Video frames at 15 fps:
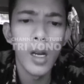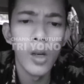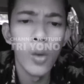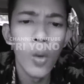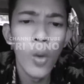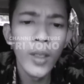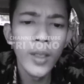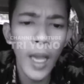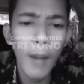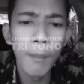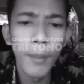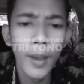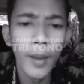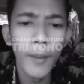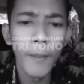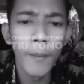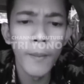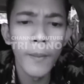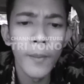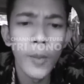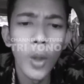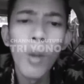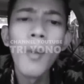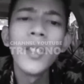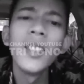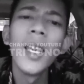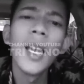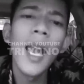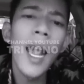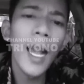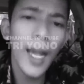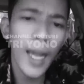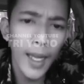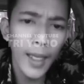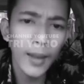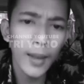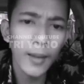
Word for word: Gue siapa? Gue masyarakat.